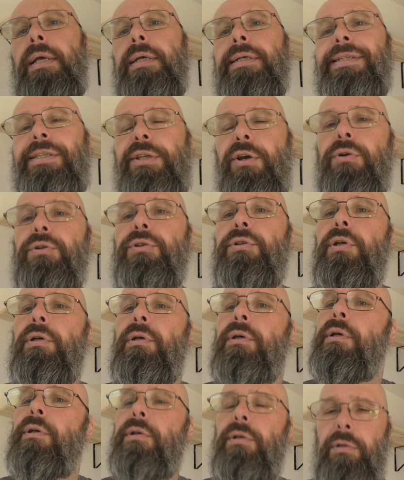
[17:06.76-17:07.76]
zdjąć
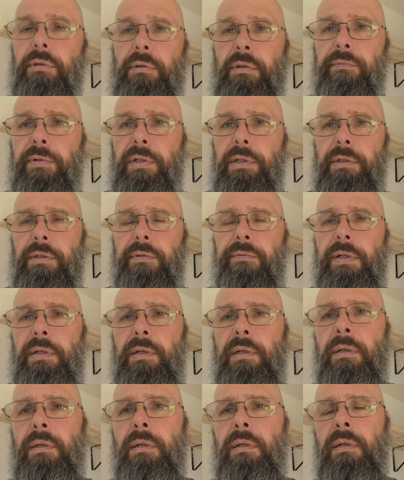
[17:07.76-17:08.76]
środkowe listwy
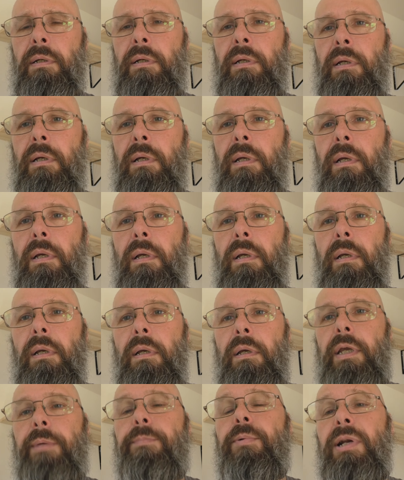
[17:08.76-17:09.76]

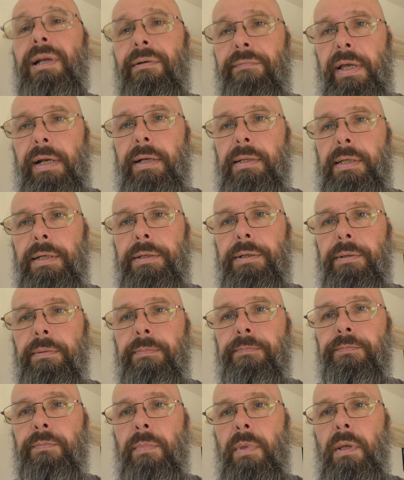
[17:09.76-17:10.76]
i ponawiercać
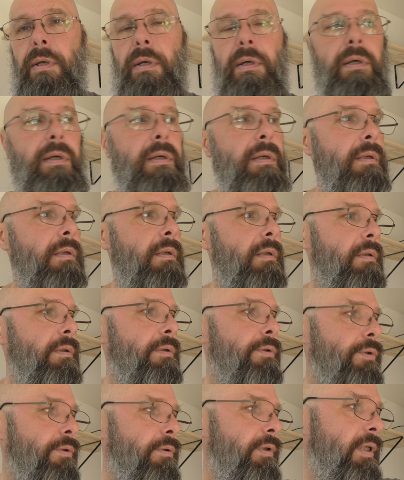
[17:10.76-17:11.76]
e,
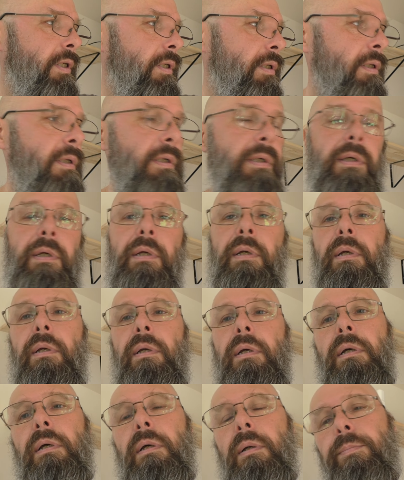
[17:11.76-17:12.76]
e, dziury
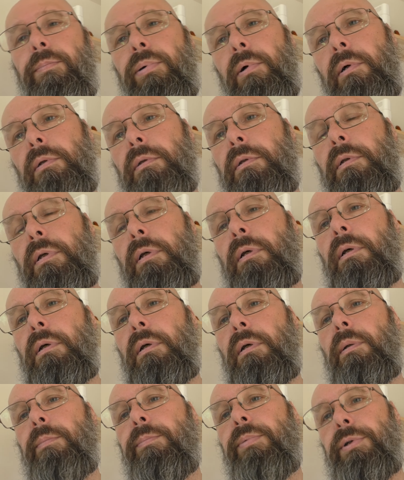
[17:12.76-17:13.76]
pod
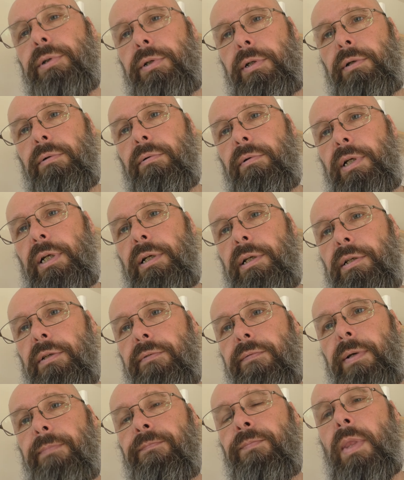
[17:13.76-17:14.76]
poszczególne
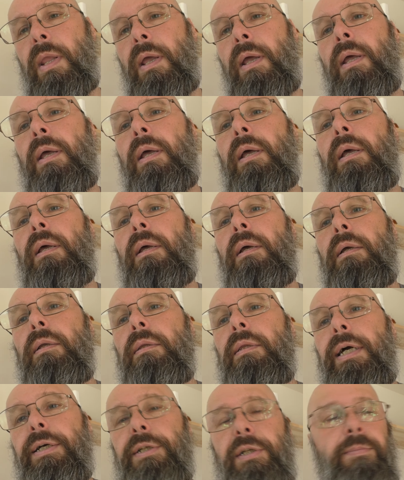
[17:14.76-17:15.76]
listwy
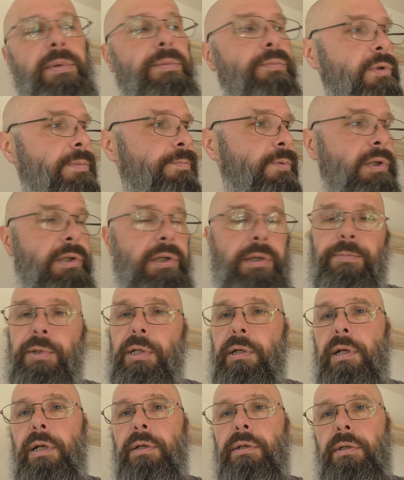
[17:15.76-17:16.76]
tak żeby móc
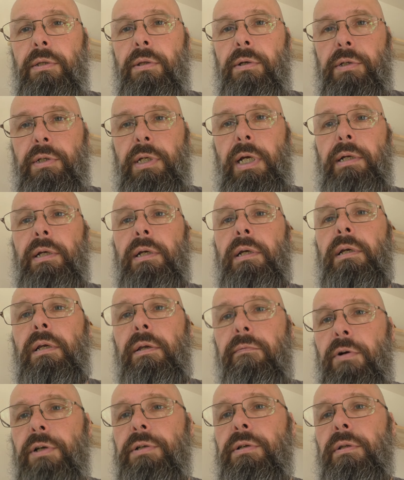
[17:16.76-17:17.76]
przykręcić do ściany.
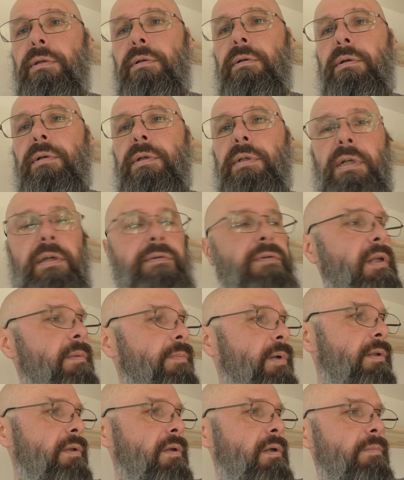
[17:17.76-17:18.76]
I właśnie to za chwilę
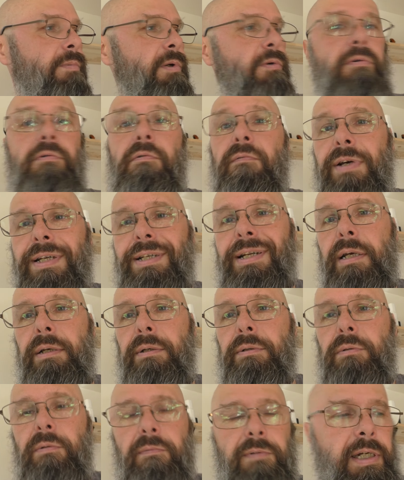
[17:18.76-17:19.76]
będę robił,
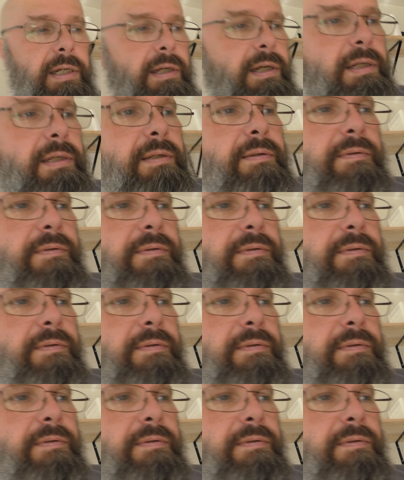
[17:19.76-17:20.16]
uważając, uwaga,